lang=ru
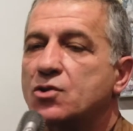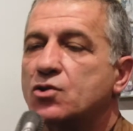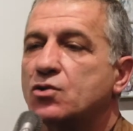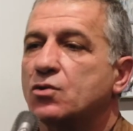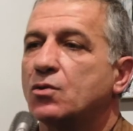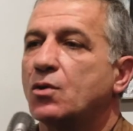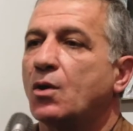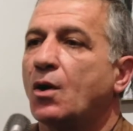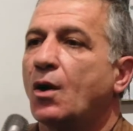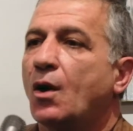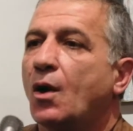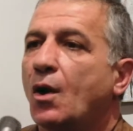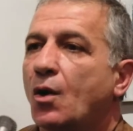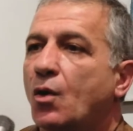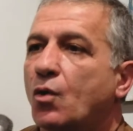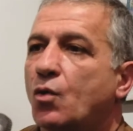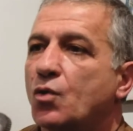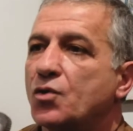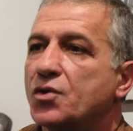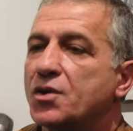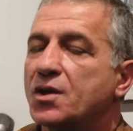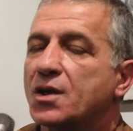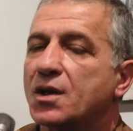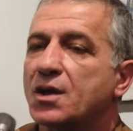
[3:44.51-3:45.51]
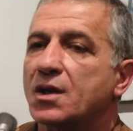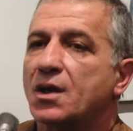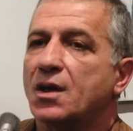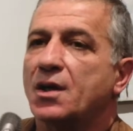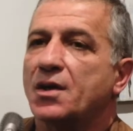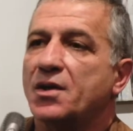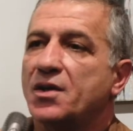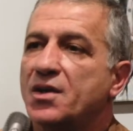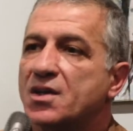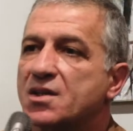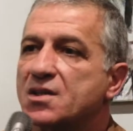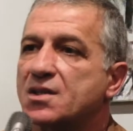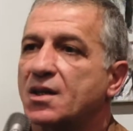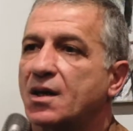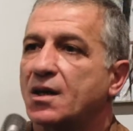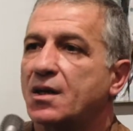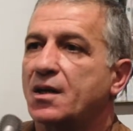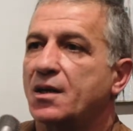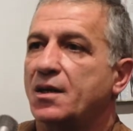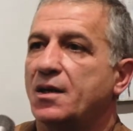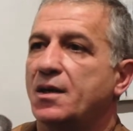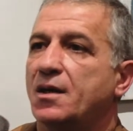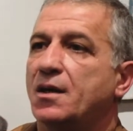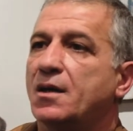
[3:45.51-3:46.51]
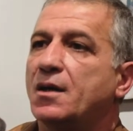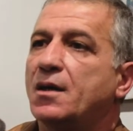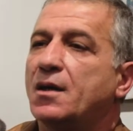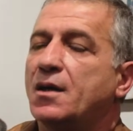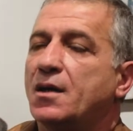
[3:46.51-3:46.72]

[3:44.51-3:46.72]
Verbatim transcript: что у них есть такая